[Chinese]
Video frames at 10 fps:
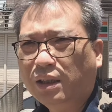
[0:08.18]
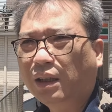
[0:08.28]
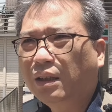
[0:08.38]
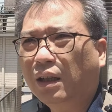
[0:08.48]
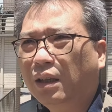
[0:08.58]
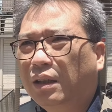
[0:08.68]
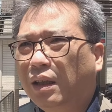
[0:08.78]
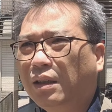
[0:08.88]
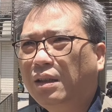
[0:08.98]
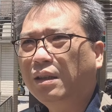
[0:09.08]
真的
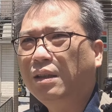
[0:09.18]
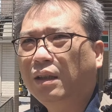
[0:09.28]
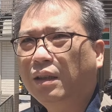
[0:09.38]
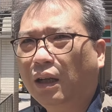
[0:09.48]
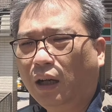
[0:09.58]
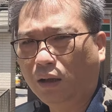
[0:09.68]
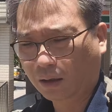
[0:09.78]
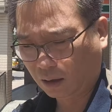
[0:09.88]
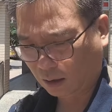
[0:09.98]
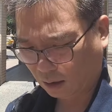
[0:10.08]
天气真的好，
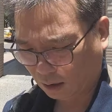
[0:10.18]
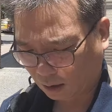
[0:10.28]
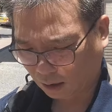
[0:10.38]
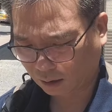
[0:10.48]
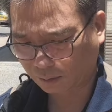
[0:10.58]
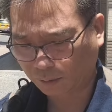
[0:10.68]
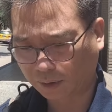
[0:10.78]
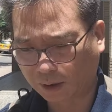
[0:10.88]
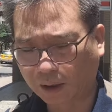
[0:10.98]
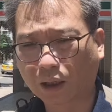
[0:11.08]
好的不
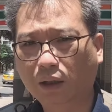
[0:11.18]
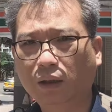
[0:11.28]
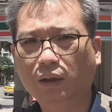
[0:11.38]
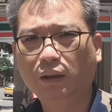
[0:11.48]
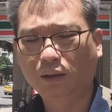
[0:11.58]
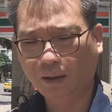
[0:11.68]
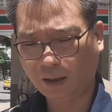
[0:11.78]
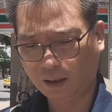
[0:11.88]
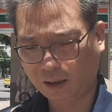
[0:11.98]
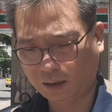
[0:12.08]
得了。
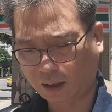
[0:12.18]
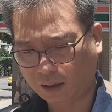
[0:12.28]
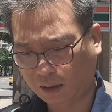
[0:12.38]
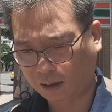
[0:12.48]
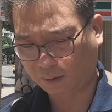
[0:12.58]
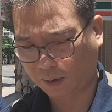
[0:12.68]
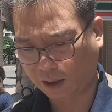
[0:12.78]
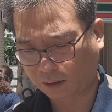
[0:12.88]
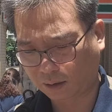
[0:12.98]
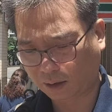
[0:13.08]
那天气这么
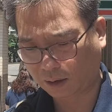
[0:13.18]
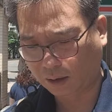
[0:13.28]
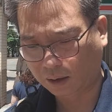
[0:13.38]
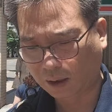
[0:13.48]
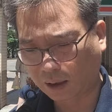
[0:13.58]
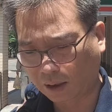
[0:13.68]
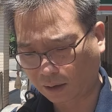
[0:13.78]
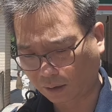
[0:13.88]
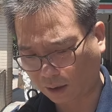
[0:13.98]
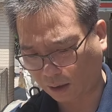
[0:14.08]
好呢，当然
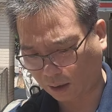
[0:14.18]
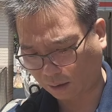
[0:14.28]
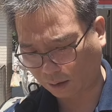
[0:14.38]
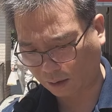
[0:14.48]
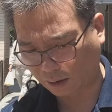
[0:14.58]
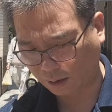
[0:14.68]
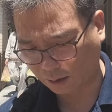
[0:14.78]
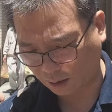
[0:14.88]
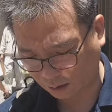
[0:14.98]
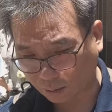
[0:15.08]
就得搞点新
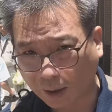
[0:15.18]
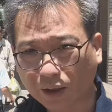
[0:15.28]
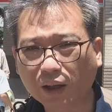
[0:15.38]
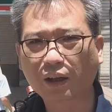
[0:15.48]
鲜的玩意